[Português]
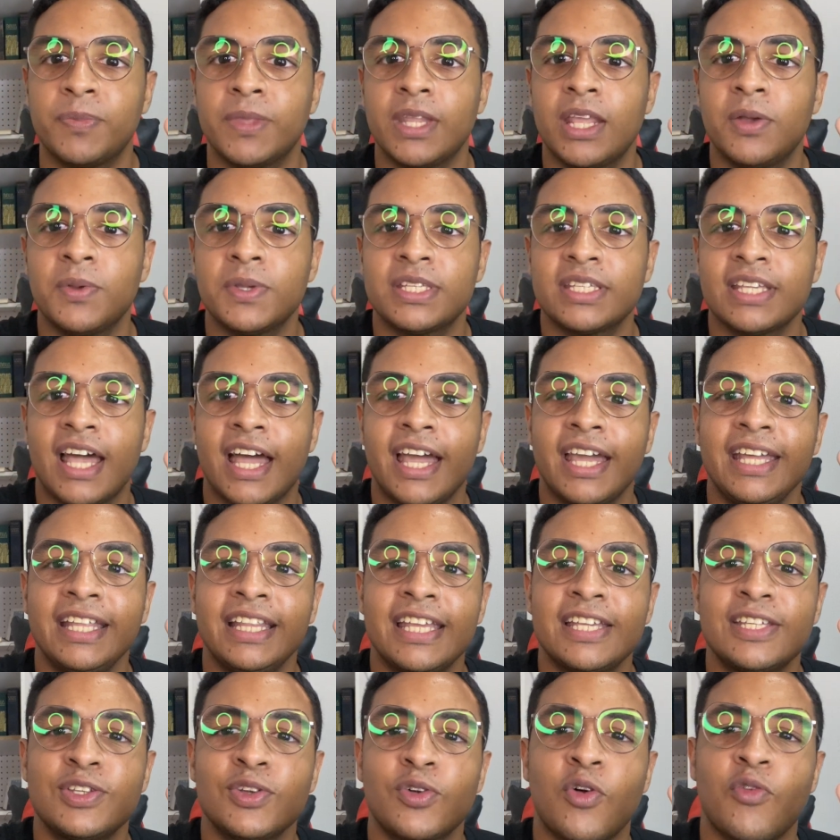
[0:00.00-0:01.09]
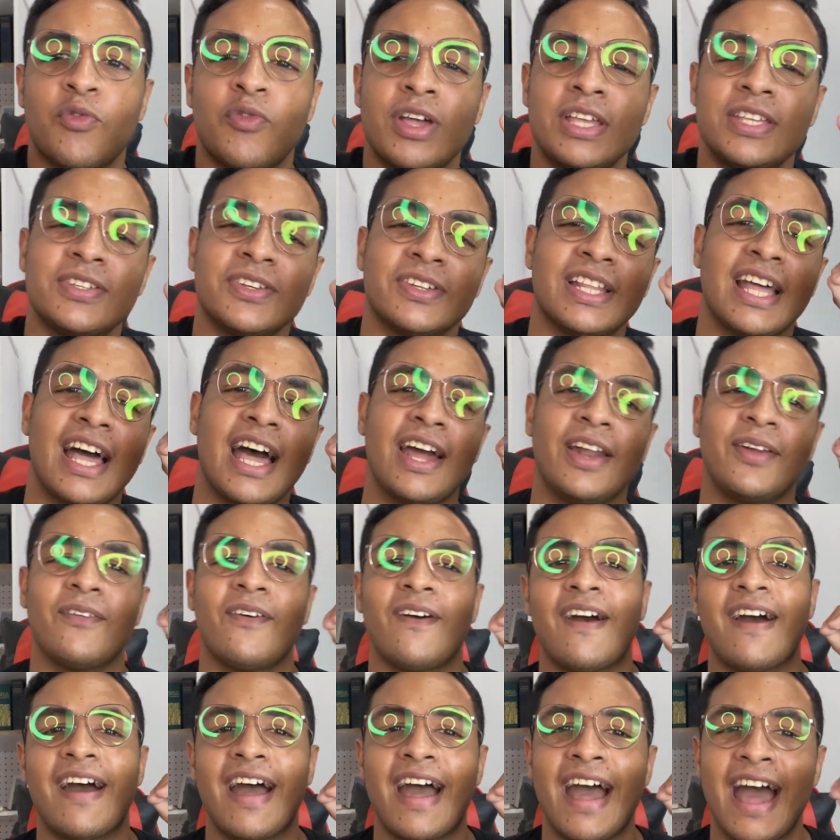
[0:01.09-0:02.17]
Eu saí desse confessionário
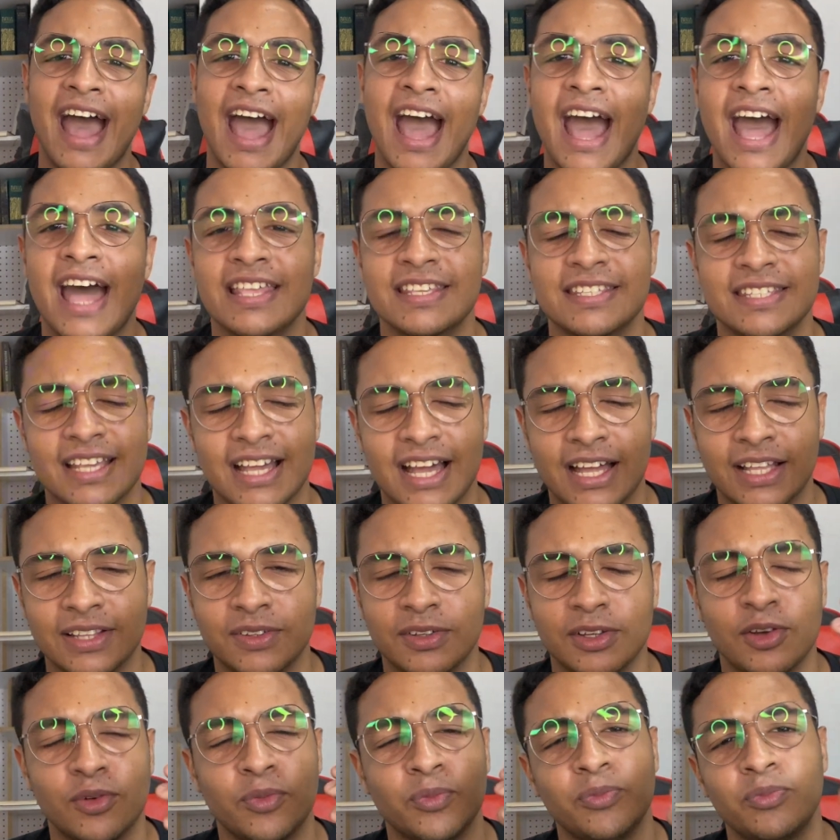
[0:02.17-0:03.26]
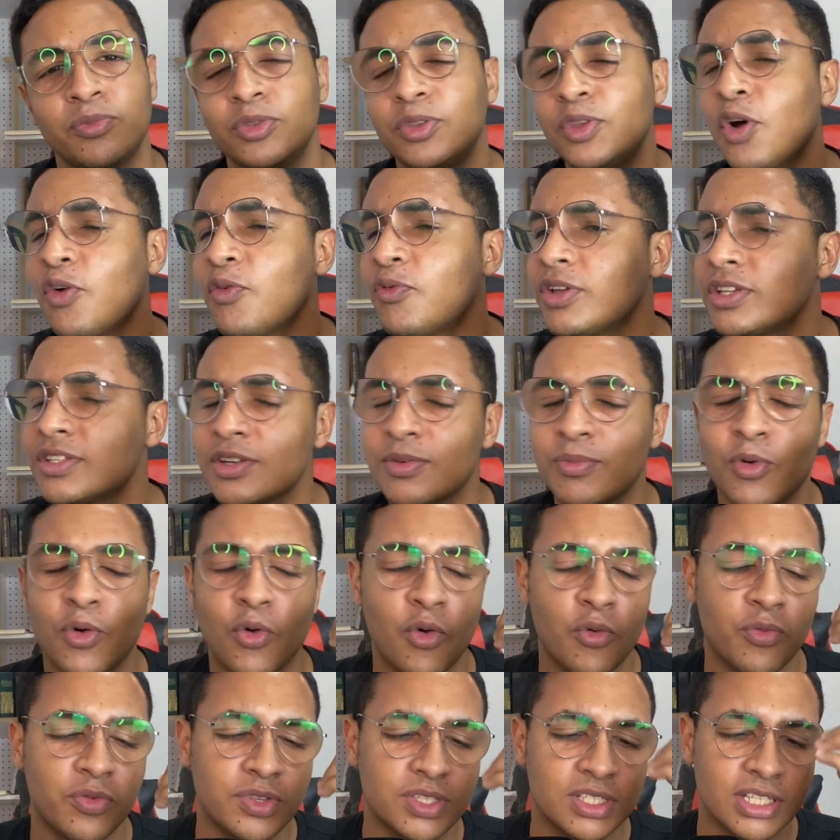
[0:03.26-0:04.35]
arrasado. Eu não fiz uma boa
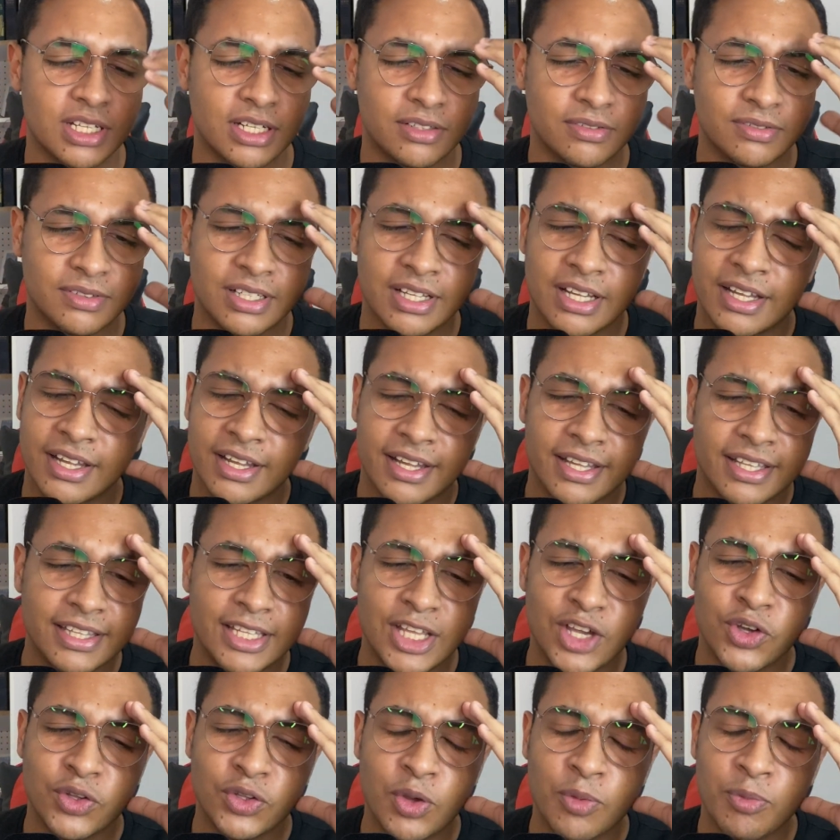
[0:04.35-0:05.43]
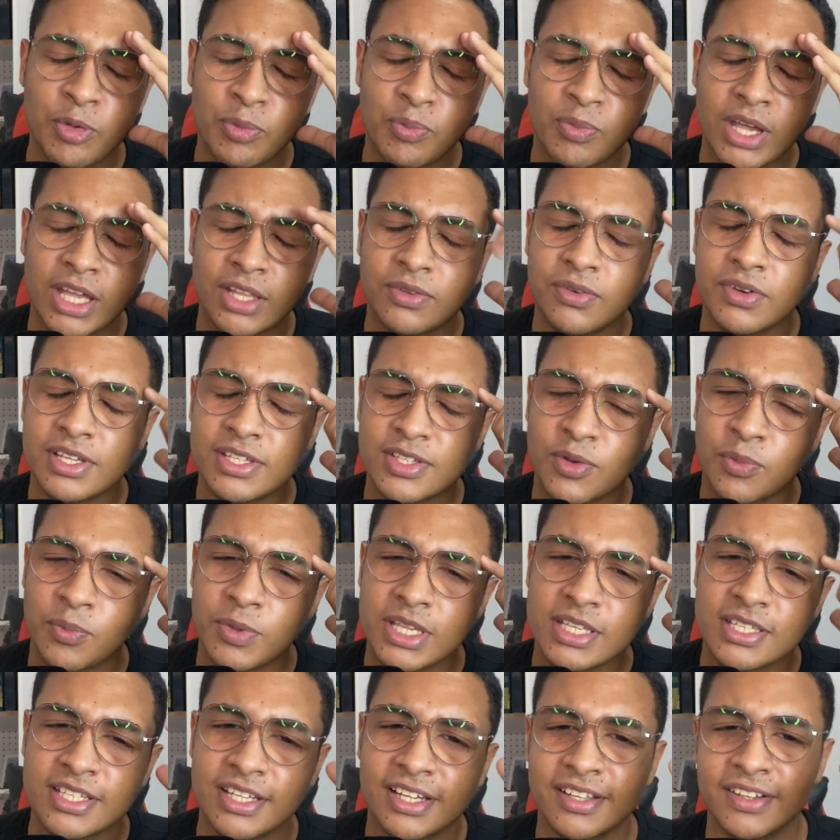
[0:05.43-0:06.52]
confissão. Deus não me perdoe se eu
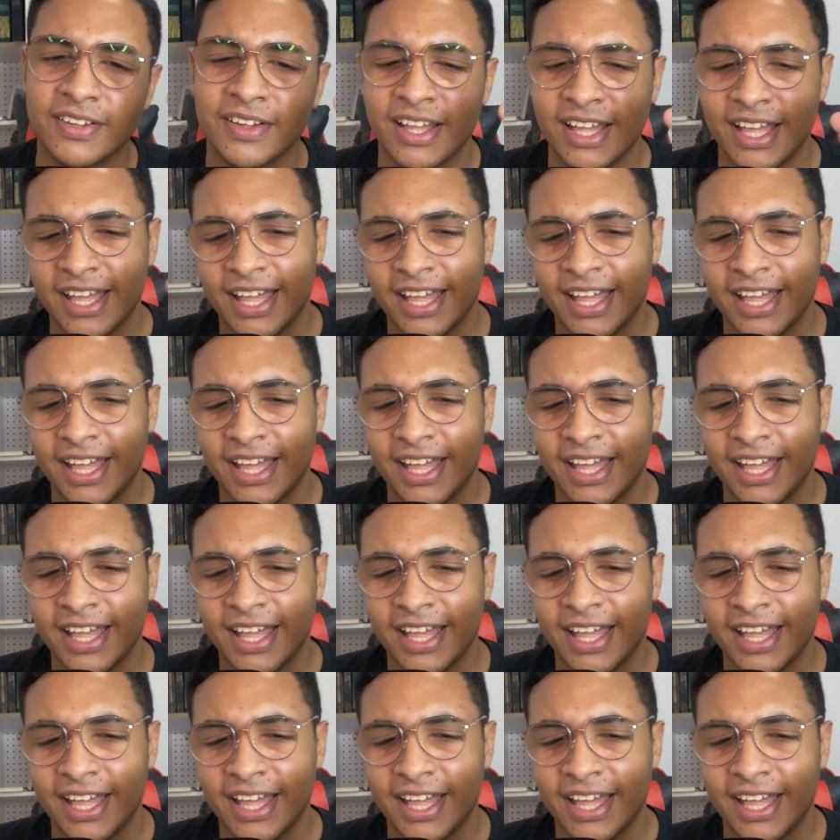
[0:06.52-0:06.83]
pensando.